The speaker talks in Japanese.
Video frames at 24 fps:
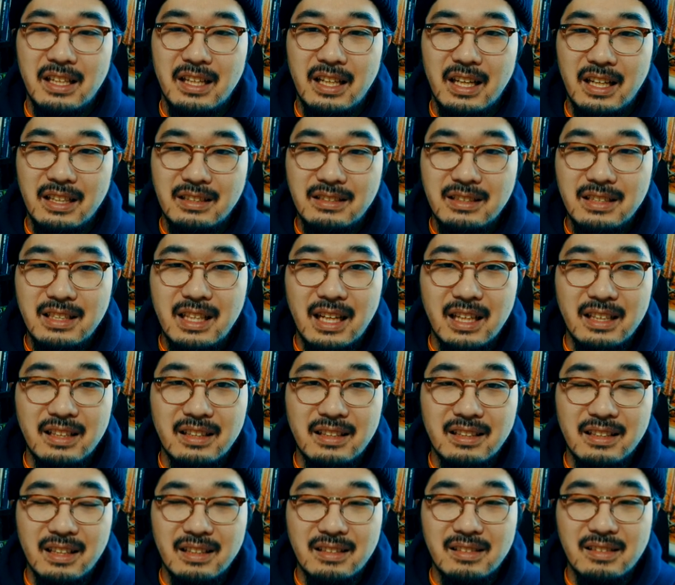えぐ
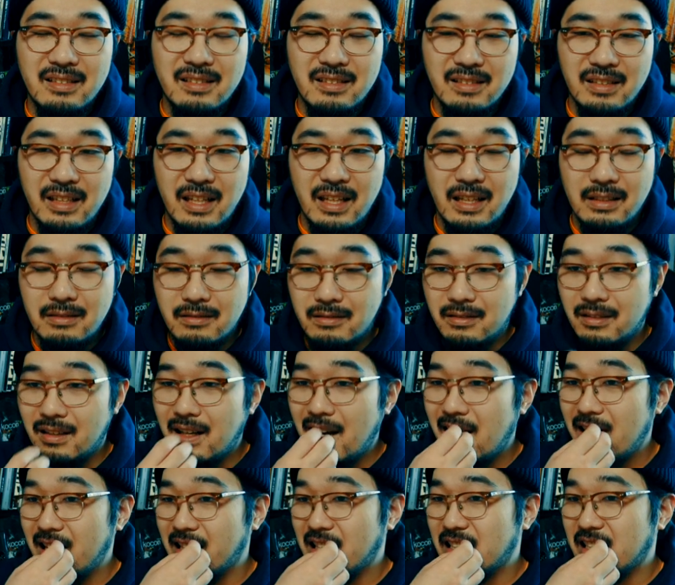かったっすね。あの、
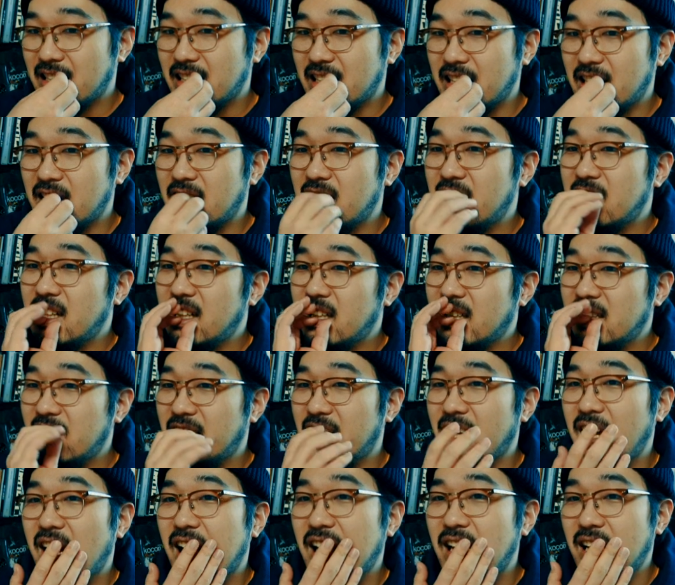歯、ガガガガっ
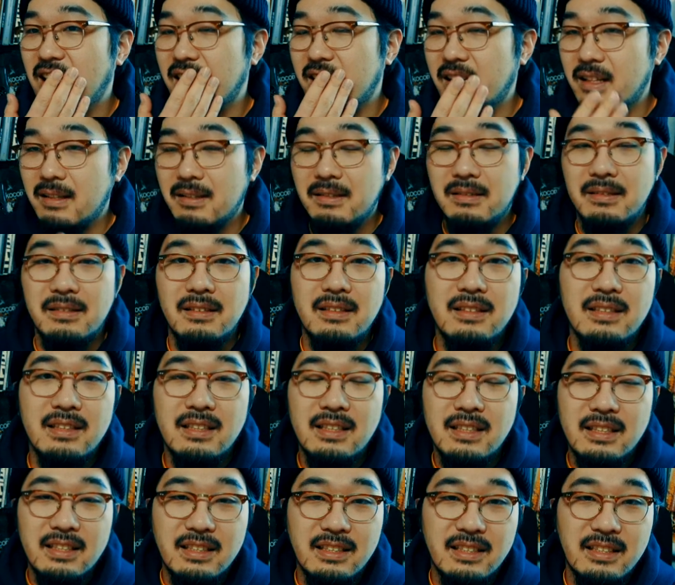て歯がね、
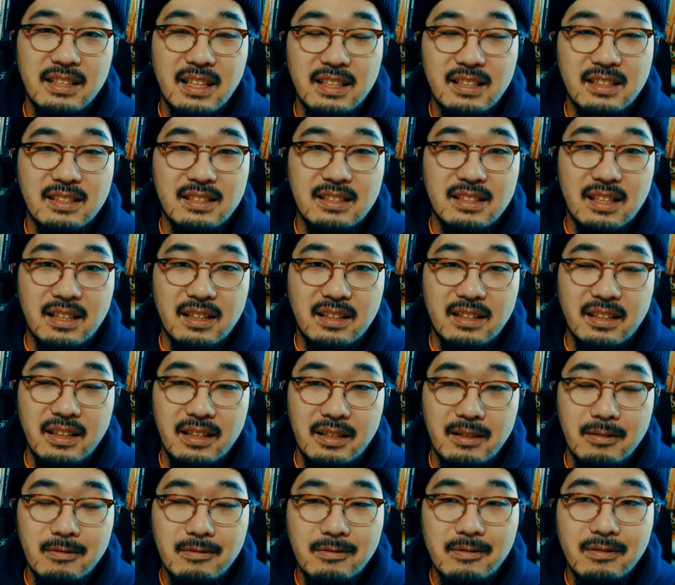なっちゃった。
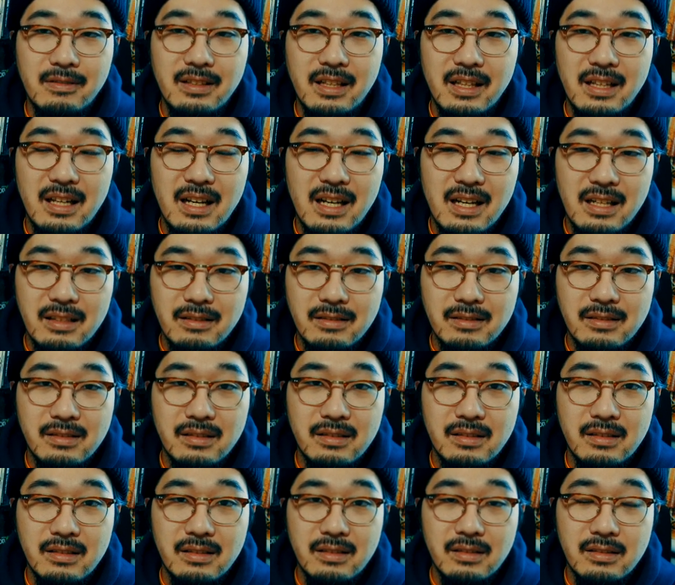横からあ
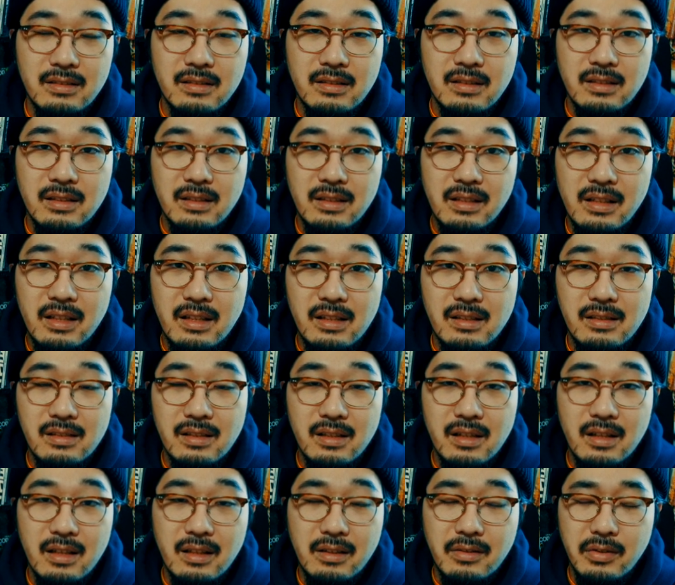の、冷
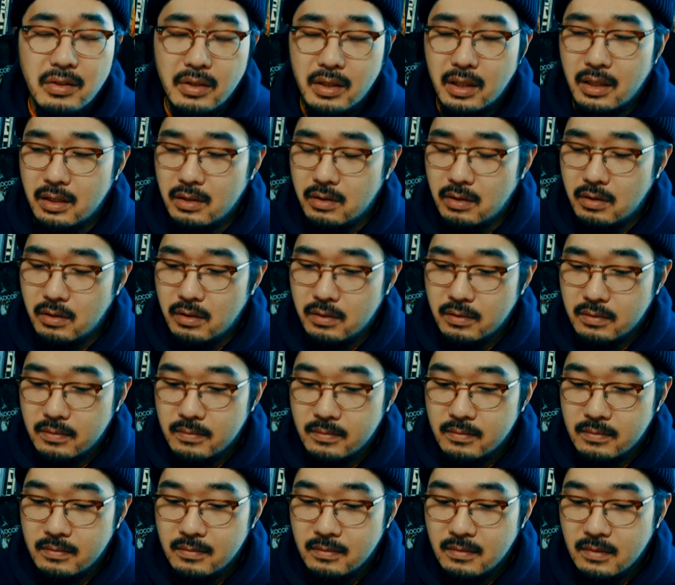静というかあの、
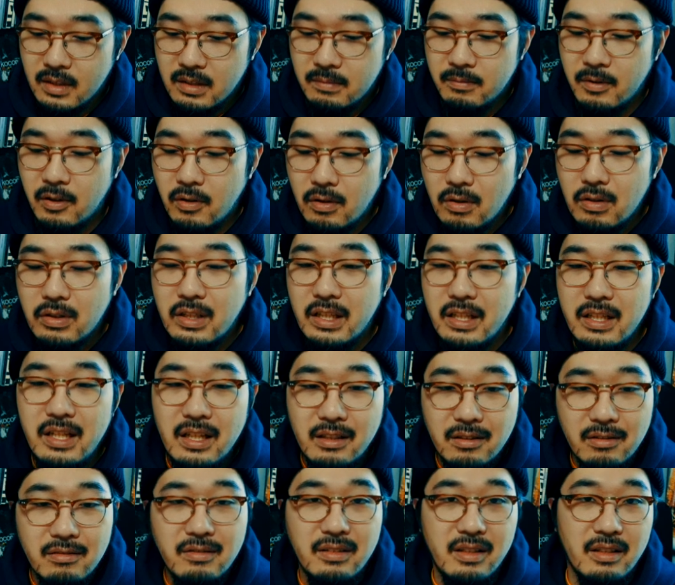もう沖
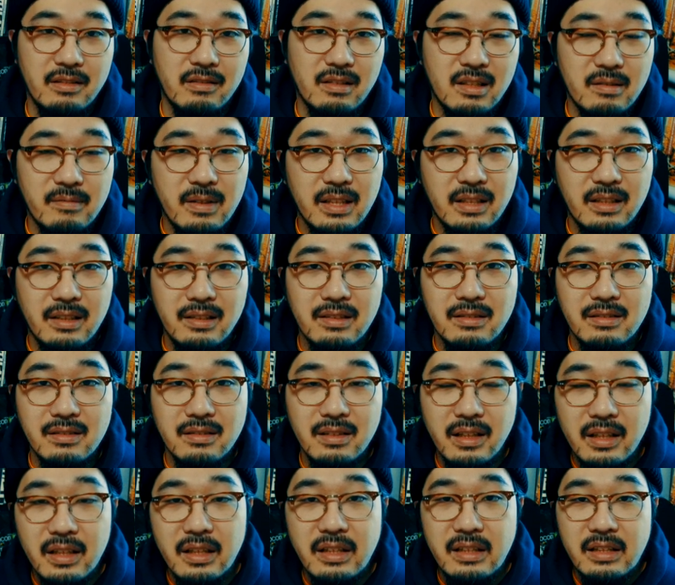で撮ってんのがまたいいっ
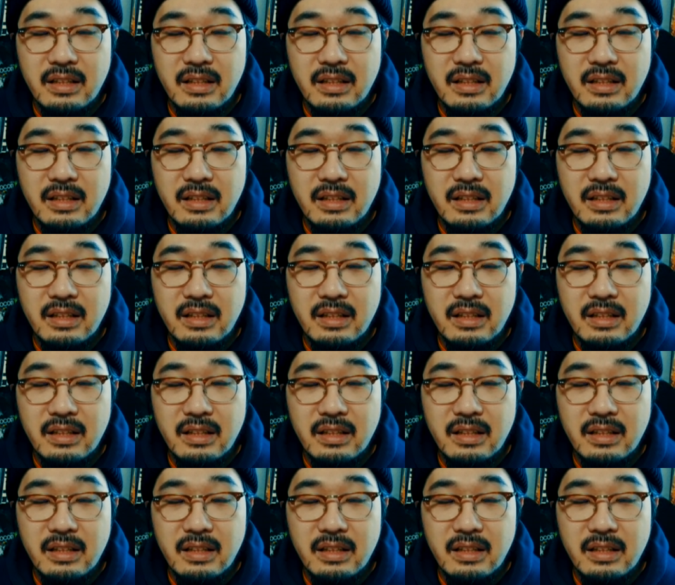すね。